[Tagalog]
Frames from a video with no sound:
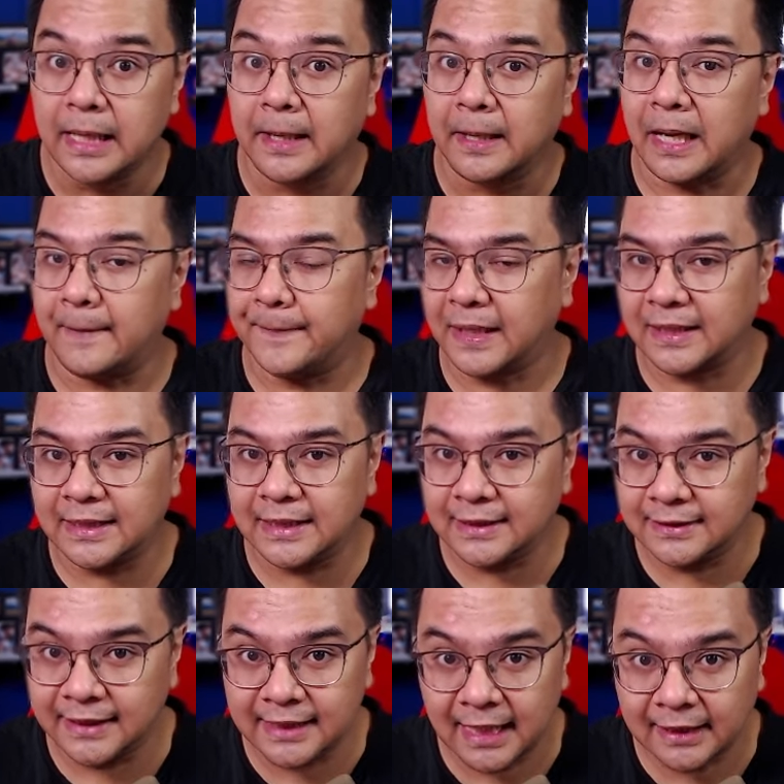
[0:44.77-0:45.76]
Kapag
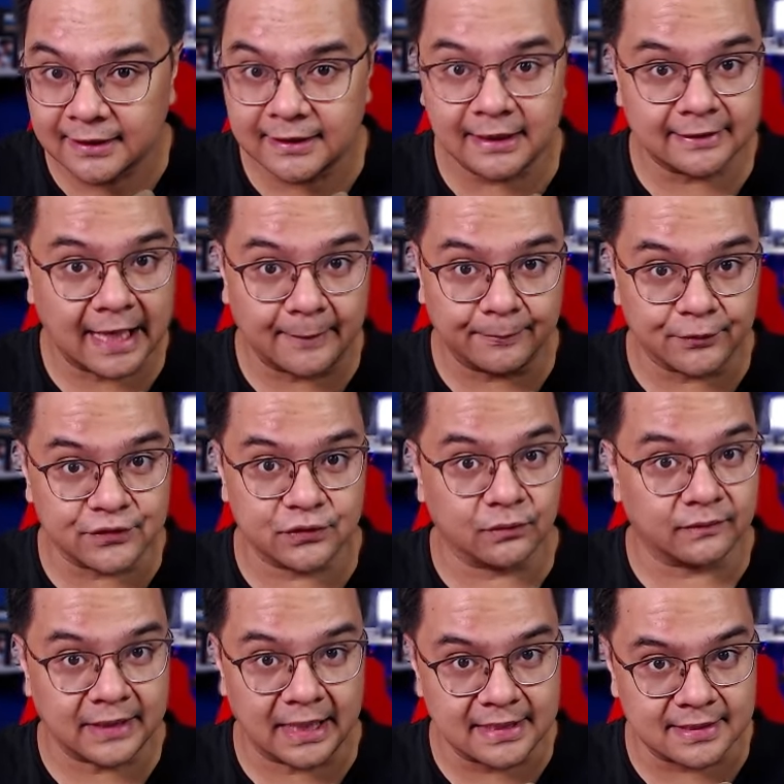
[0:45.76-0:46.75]
hindi natin natapos yung
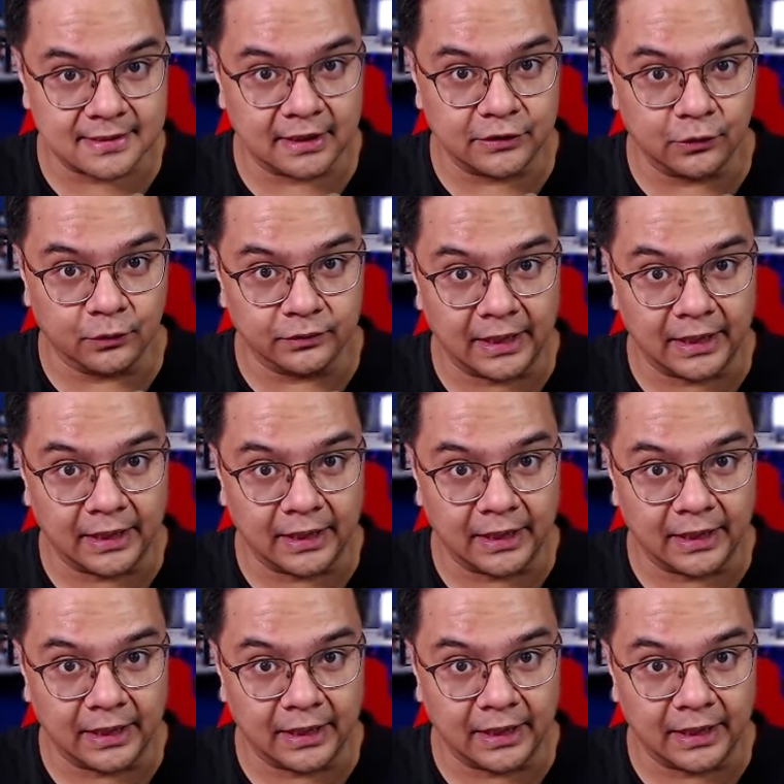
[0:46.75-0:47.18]
task na yon,